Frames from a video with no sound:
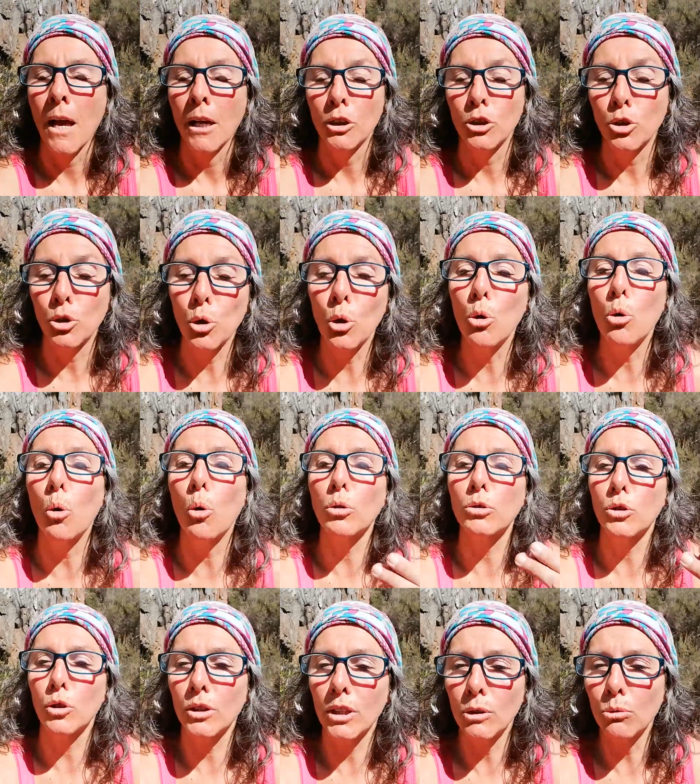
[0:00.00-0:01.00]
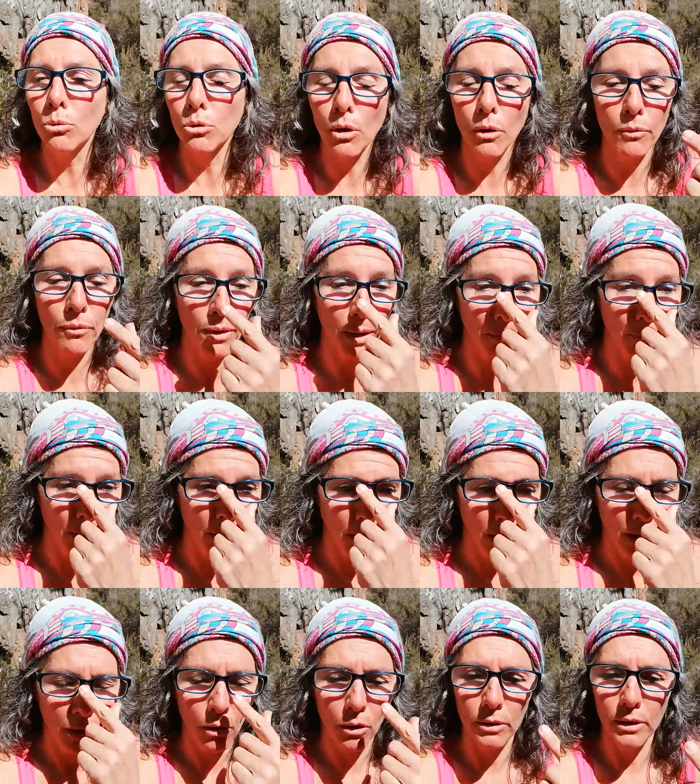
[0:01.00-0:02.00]
selon ce qui nous enferme.
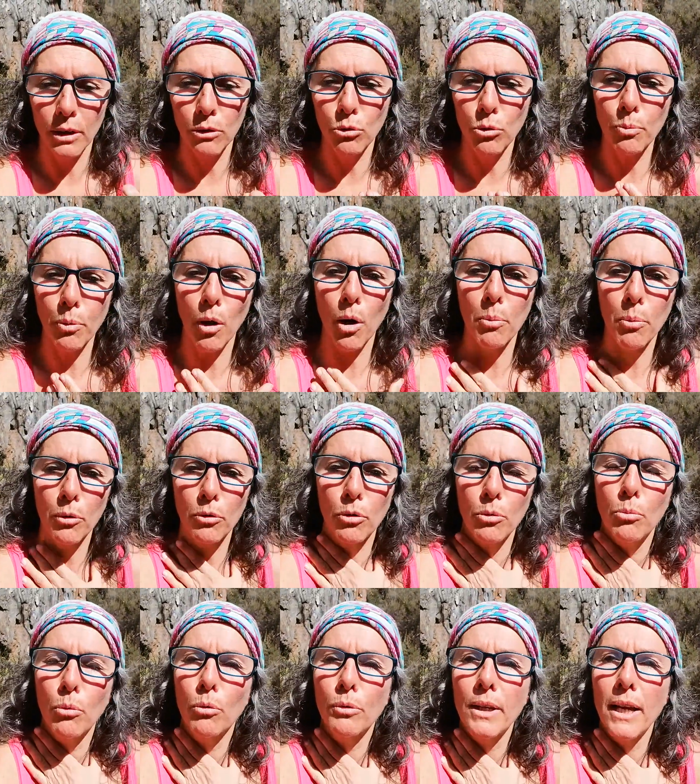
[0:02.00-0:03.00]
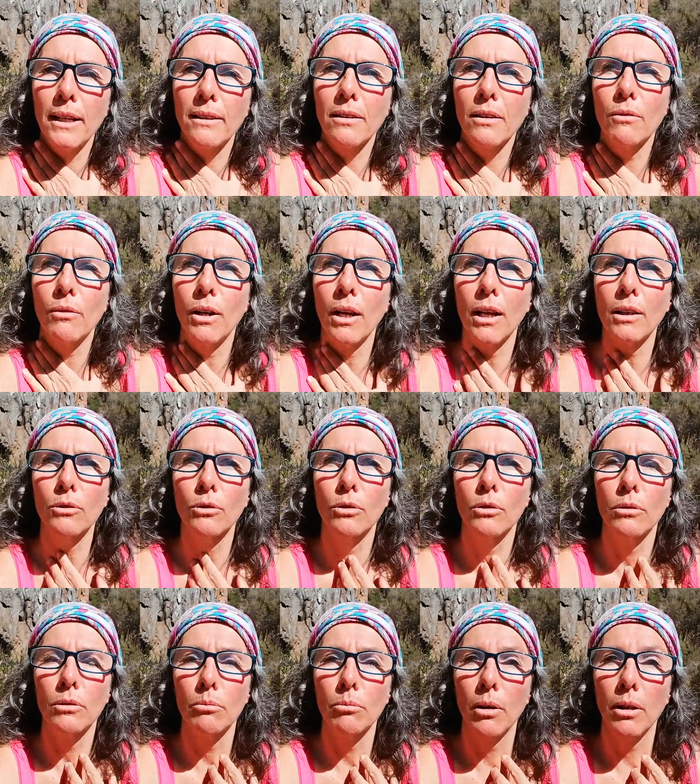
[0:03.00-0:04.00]
Quand c'est du propre de mon être, voilà,
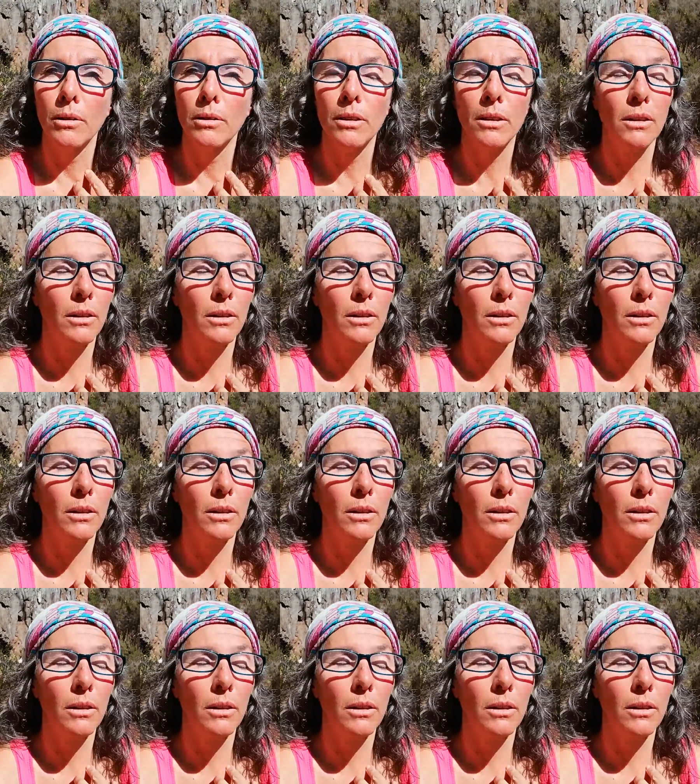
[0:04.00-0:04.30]
de, bah,